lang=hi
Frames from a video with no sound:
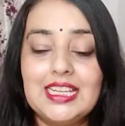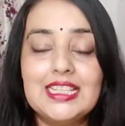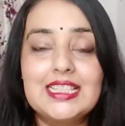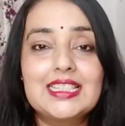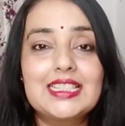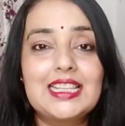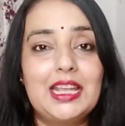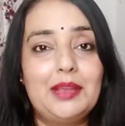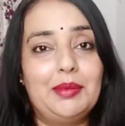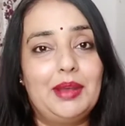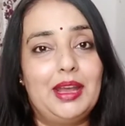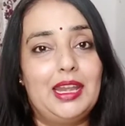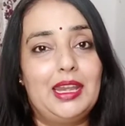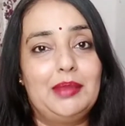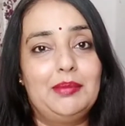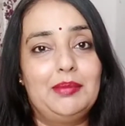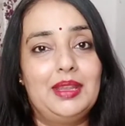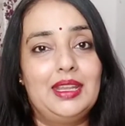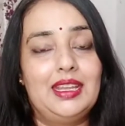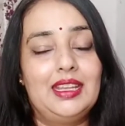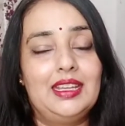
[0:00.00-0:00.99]
इसके बारे
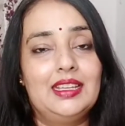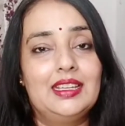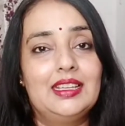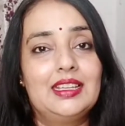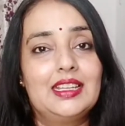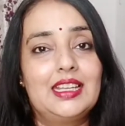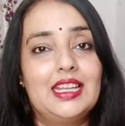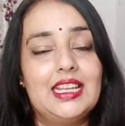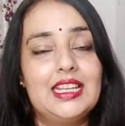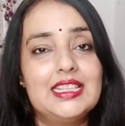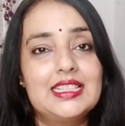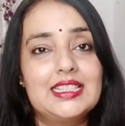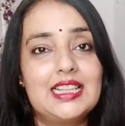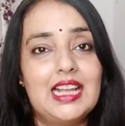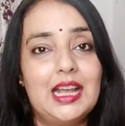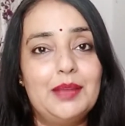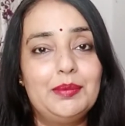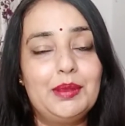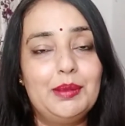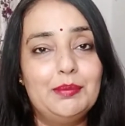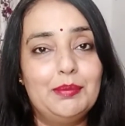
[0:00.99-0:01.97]
में कि
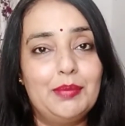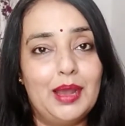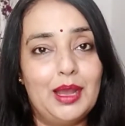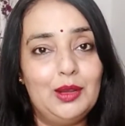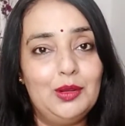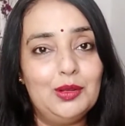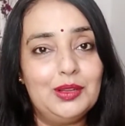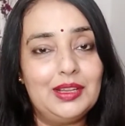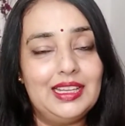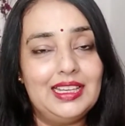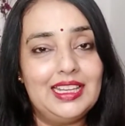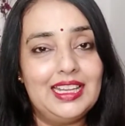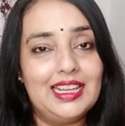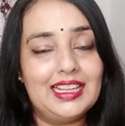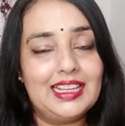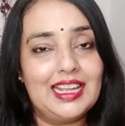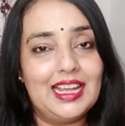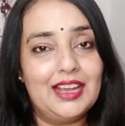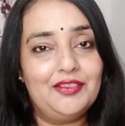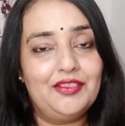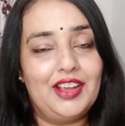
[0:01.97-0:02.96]
इसका अपने बालों के लिए
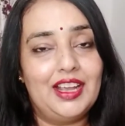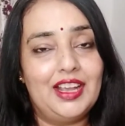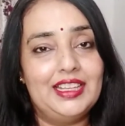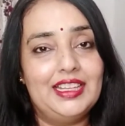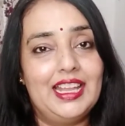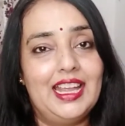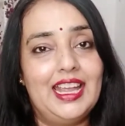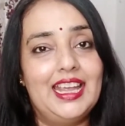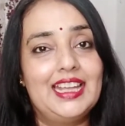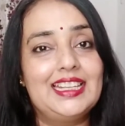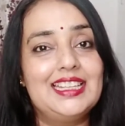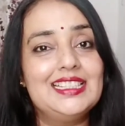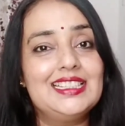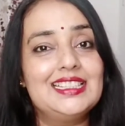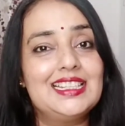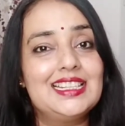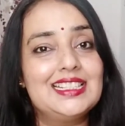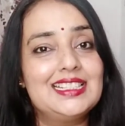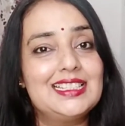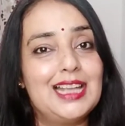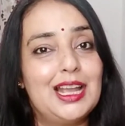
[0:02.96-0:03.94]
क्या फ़ायदा है किस
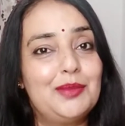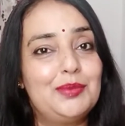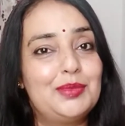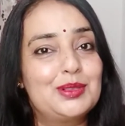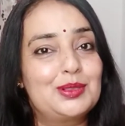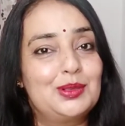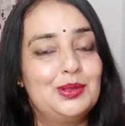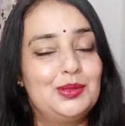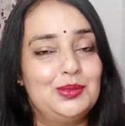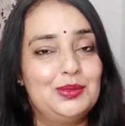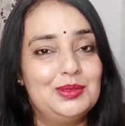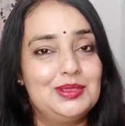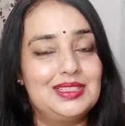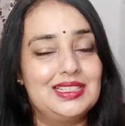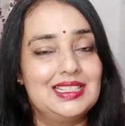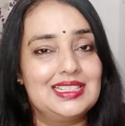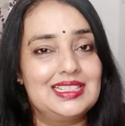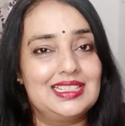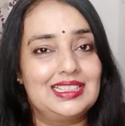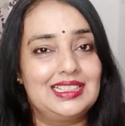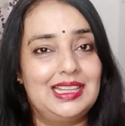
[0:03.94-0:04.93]
तरह से आप इसको यूज़
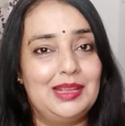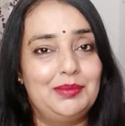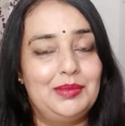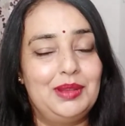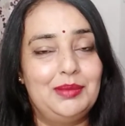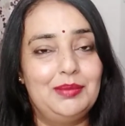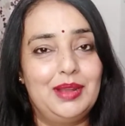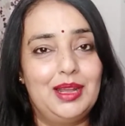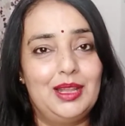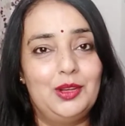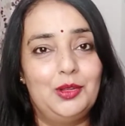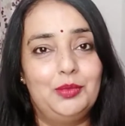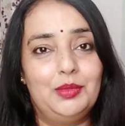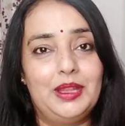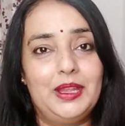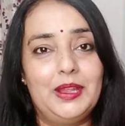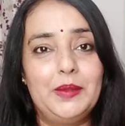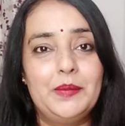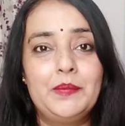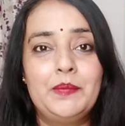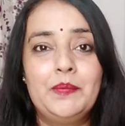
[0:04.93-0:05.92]
कर सकते हैं अपने बालों
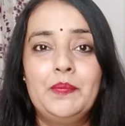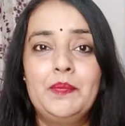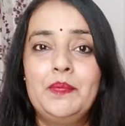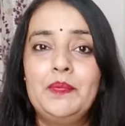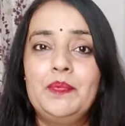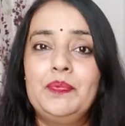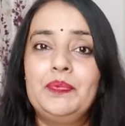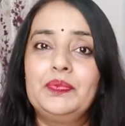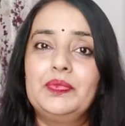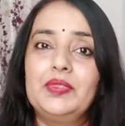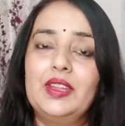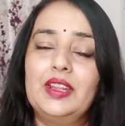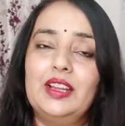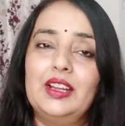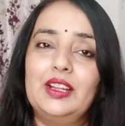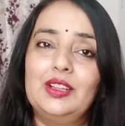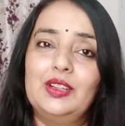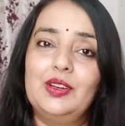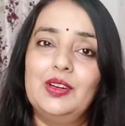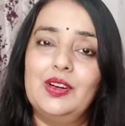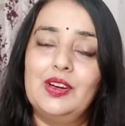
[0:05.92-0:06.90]
में
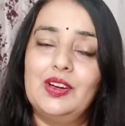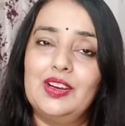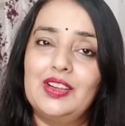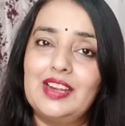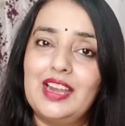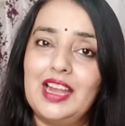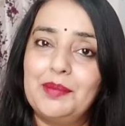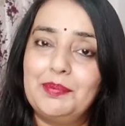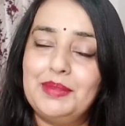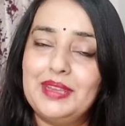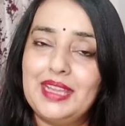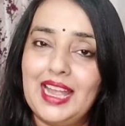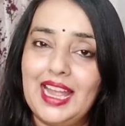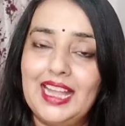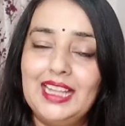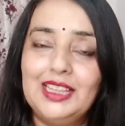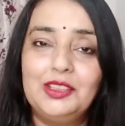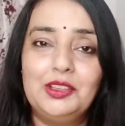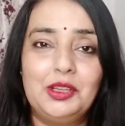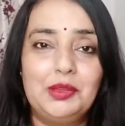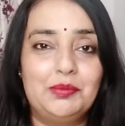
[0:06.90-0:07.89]
और अपनी
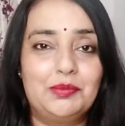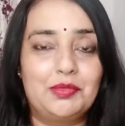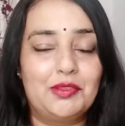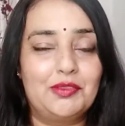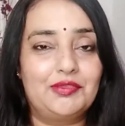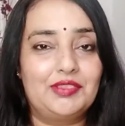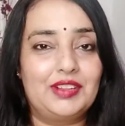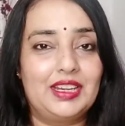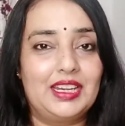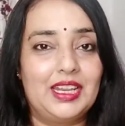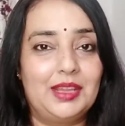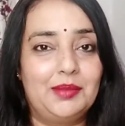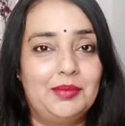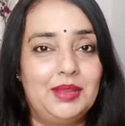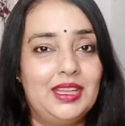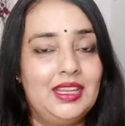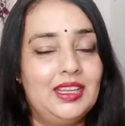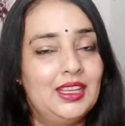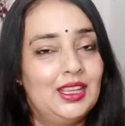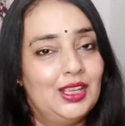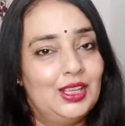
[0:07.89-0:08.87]
हेल्थ को इम्प्रूव करने
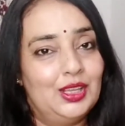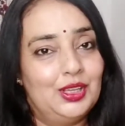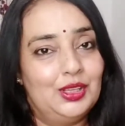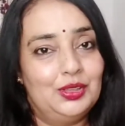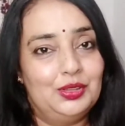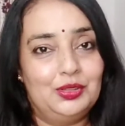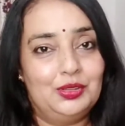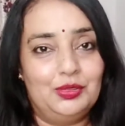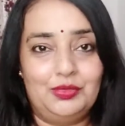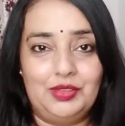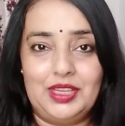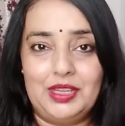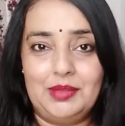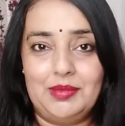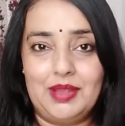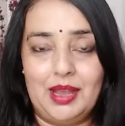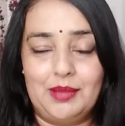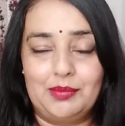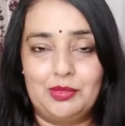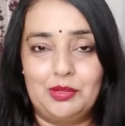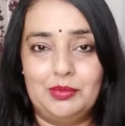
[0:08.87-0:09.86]
में तो वही मैं
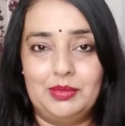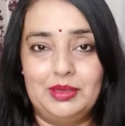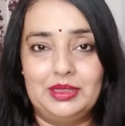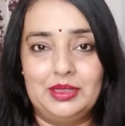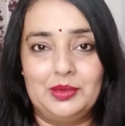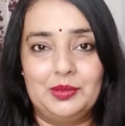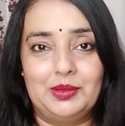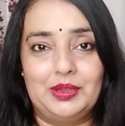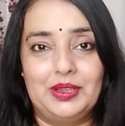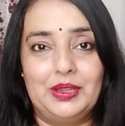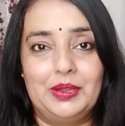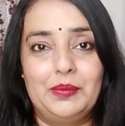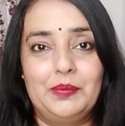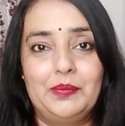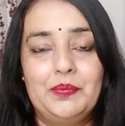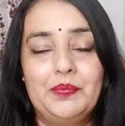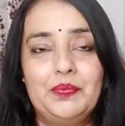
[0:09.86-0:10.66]
आपको बताऊंगी